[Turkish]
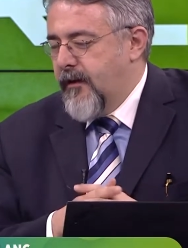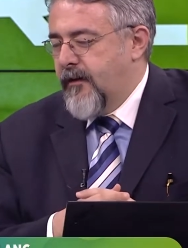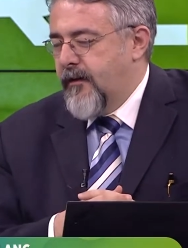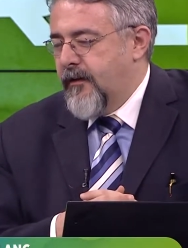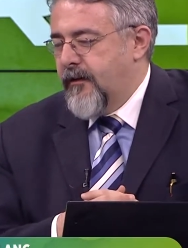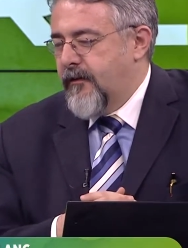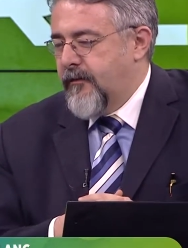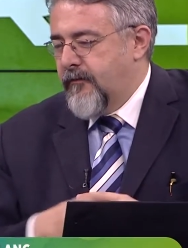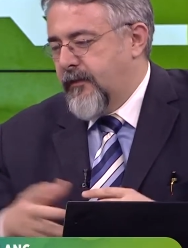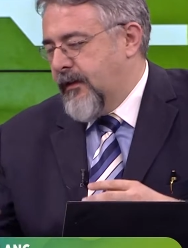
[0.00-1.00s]
e,
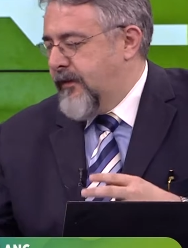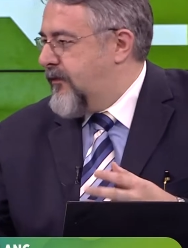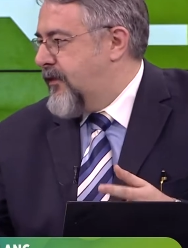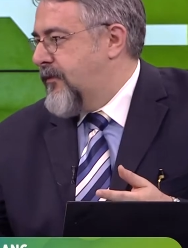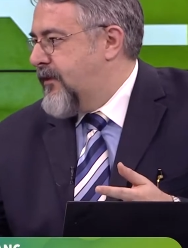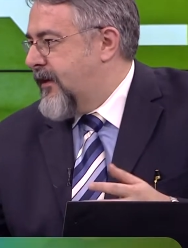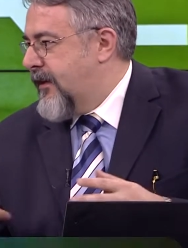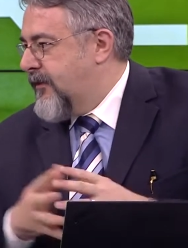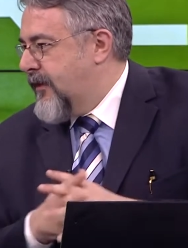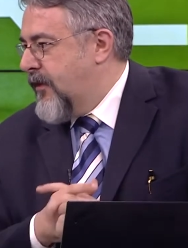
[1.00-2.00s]
ilk işte
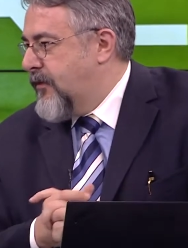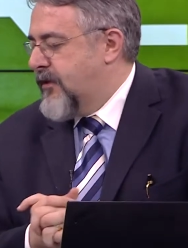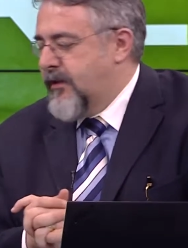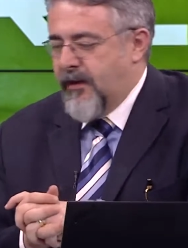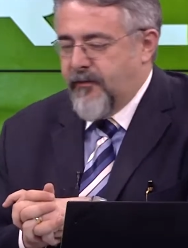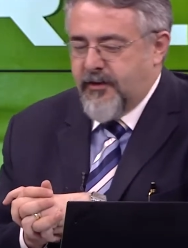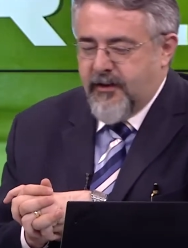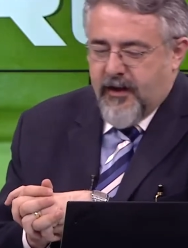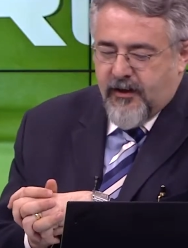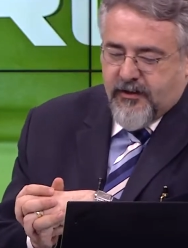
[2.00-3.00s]
bizler denemiştik, yapmıştık,
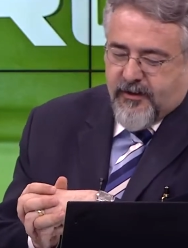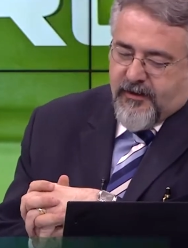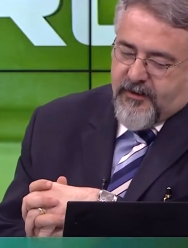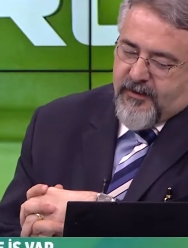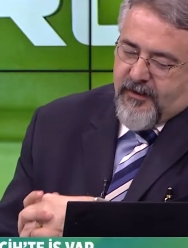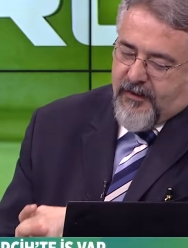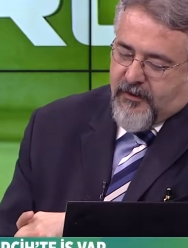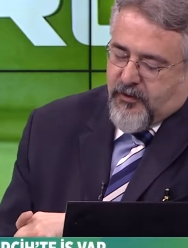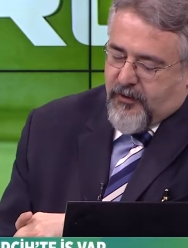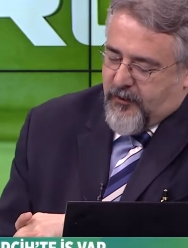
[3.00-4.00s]
evet, geliştik. Ütopik işte
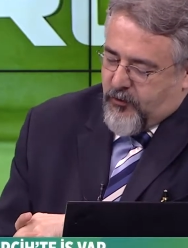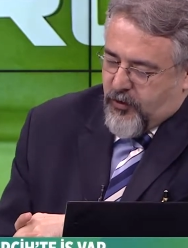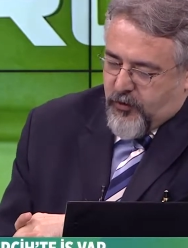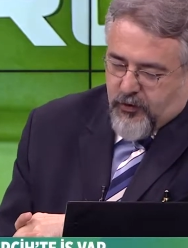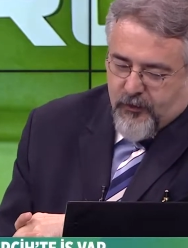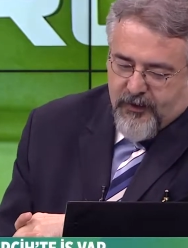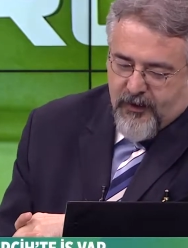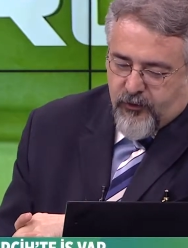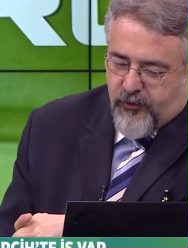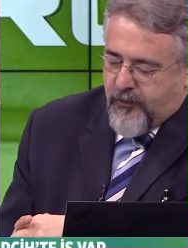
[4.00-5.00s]
geliyordu en son, e, insanlara. Ütopik
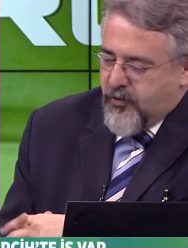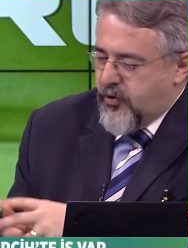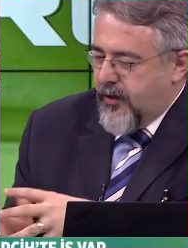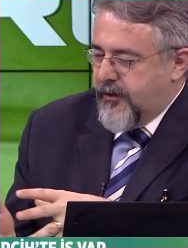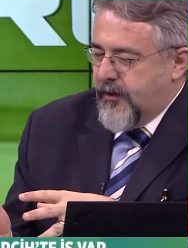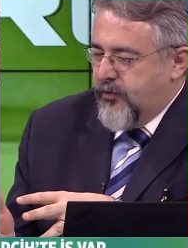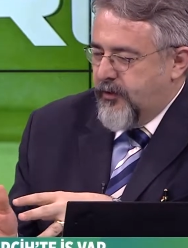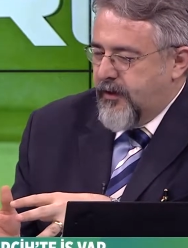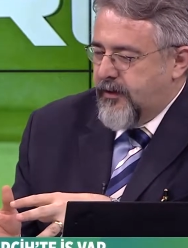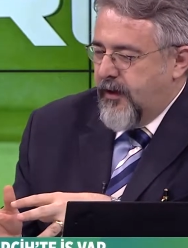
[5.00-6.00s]
geliyordu ama şu anda
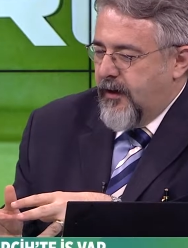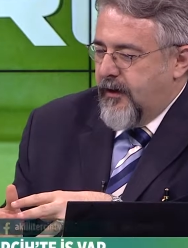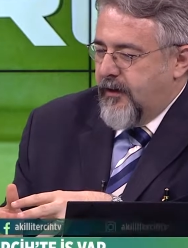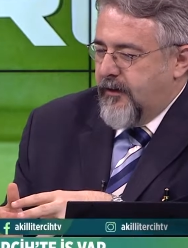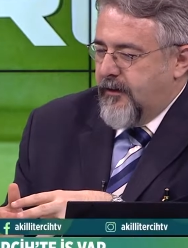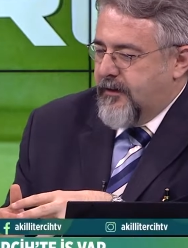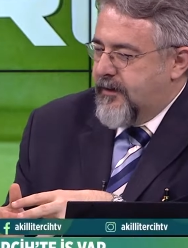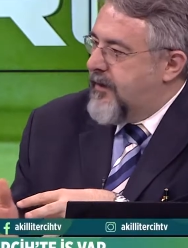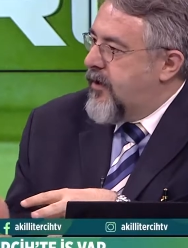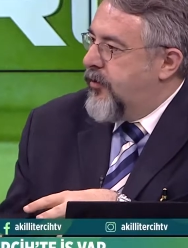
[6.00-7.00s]
bunlar
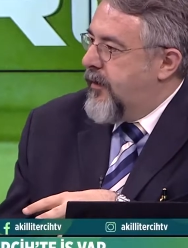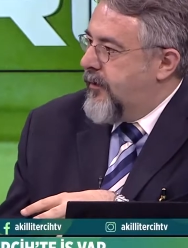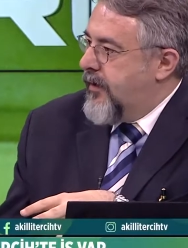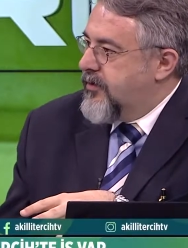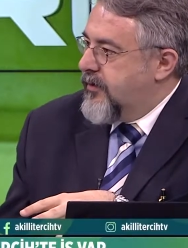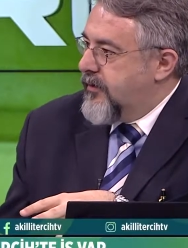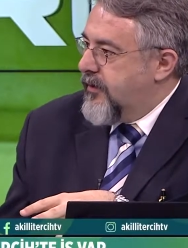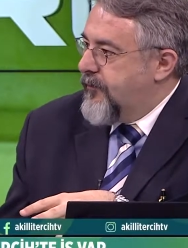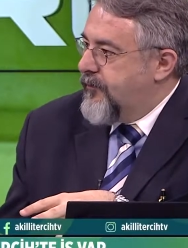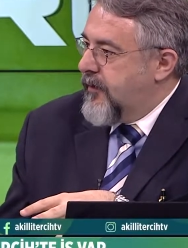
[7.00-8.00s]
sıradan olmaya başladı.
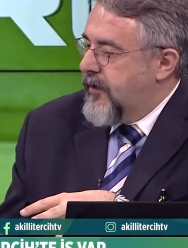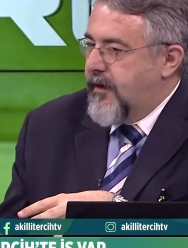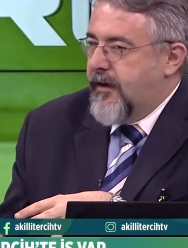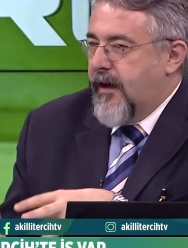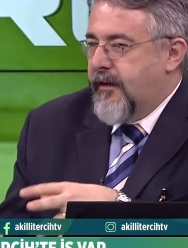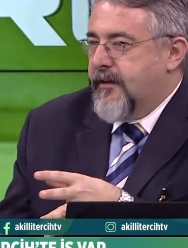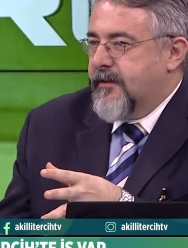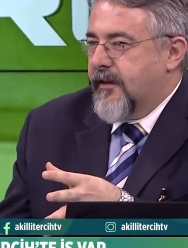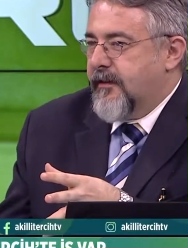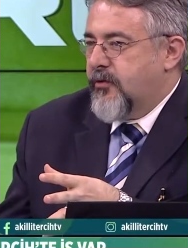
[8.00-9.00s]
Evet. Yani herkes
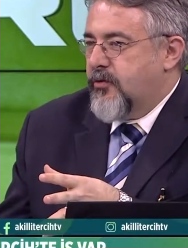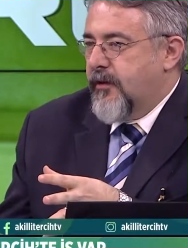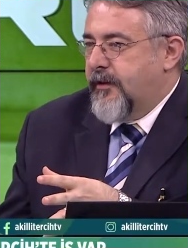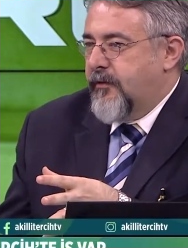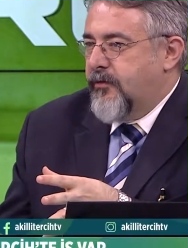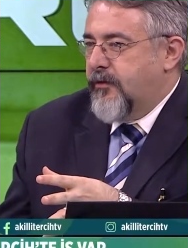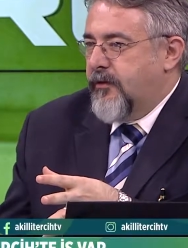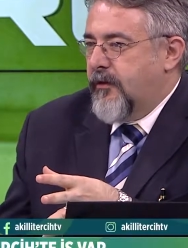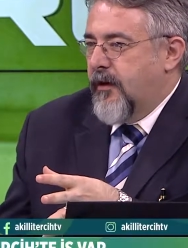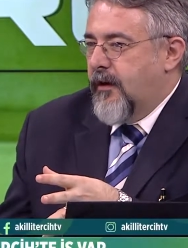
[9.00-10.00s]
zaten şu anda bunu